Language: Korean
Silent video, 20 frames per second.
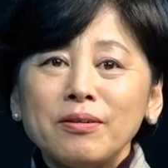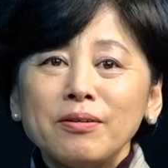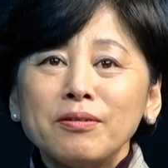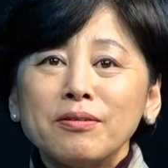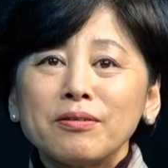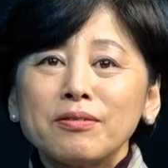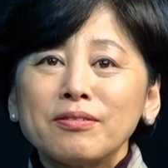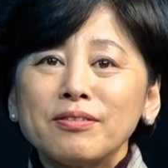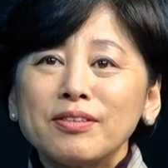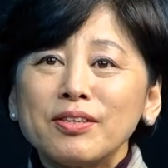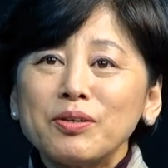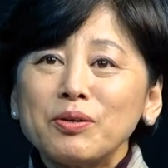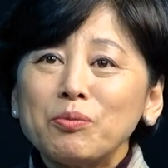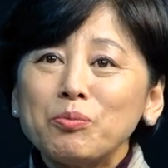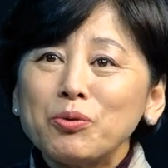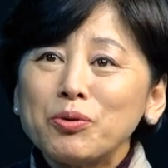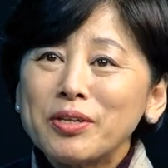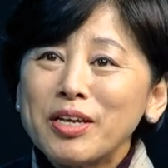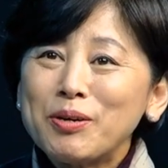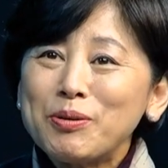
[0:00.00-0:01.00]
어 글쎄요,
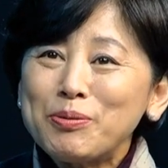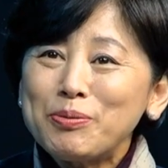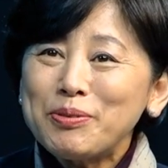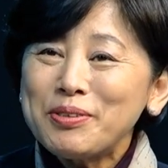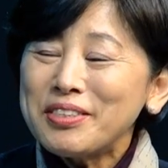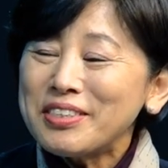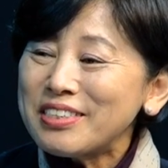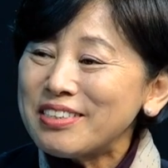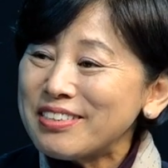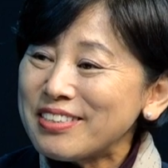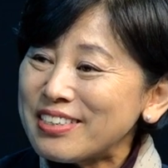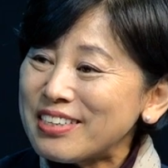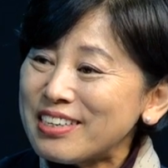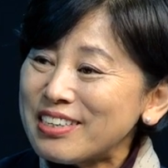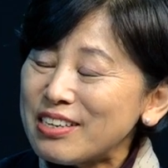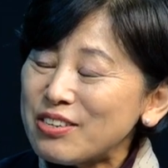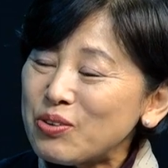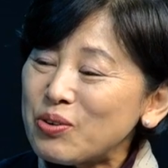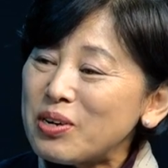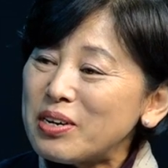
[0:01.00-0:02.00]
뭐 내부 분위기를
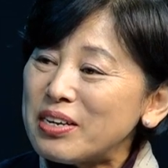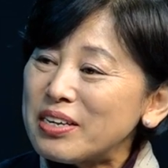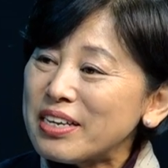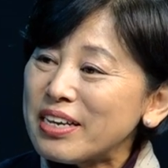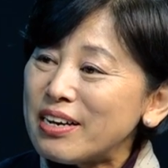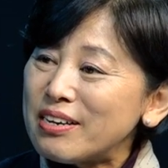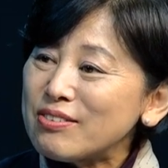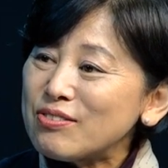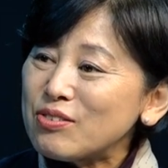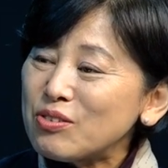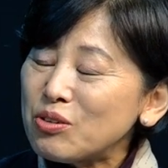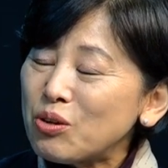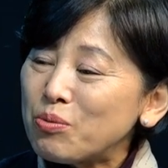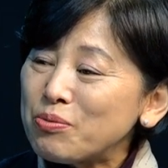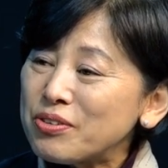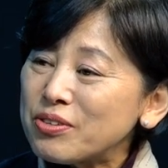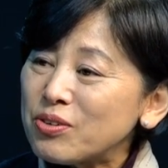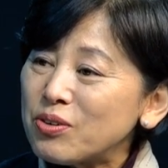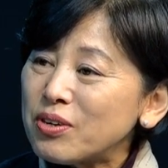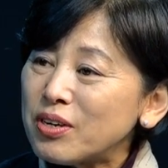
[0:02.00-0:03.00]
제가 다 정확하게 알 수는
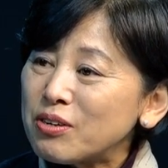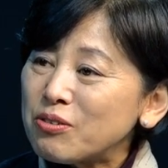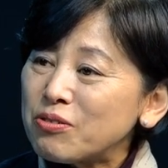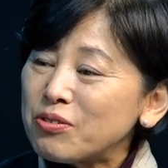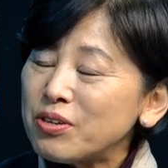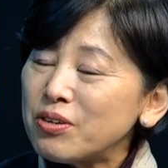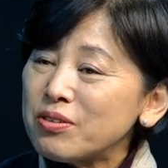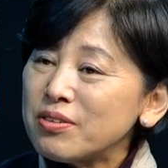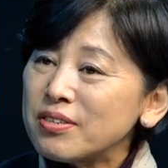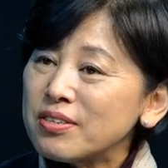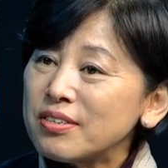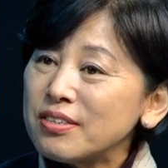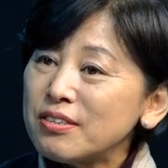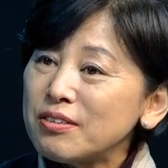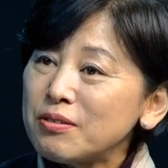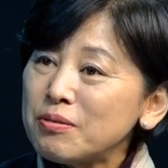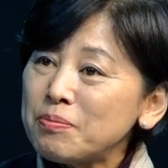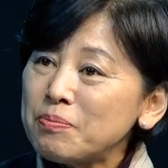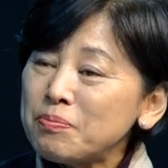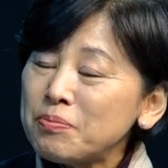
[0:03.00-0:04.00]
없을 것 같고요.
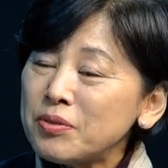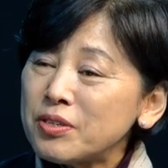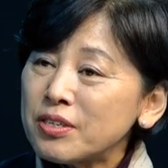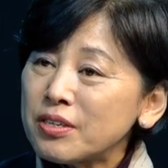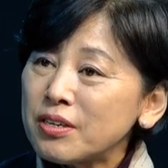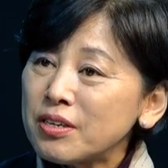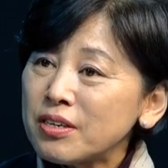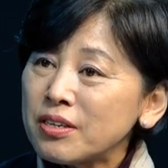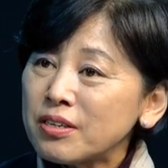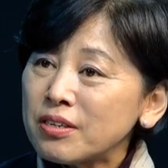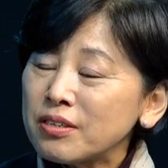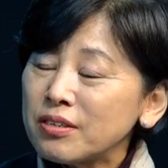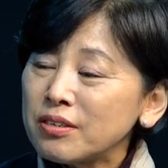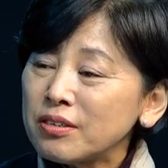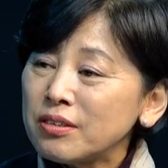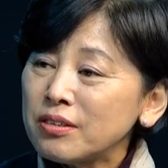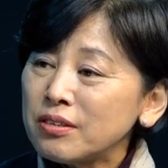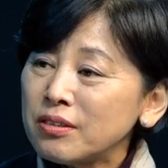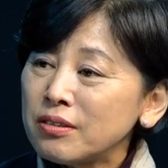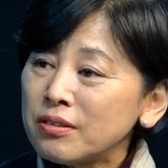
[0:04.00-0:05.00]
지금 이제
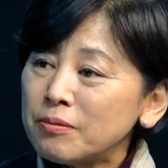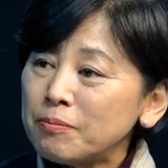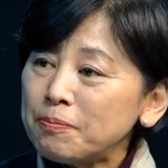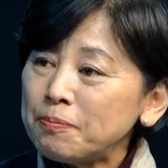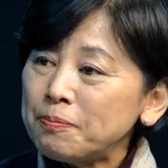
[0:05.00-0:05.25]
그